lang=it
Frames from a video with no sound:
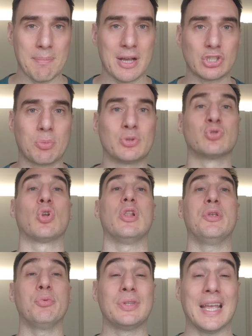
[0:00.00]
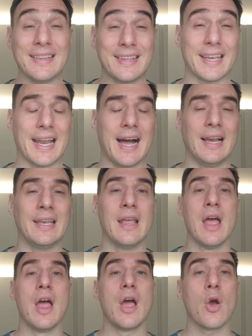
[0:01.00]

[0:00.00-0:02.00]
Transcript: ma soprattutto gli utenti reali,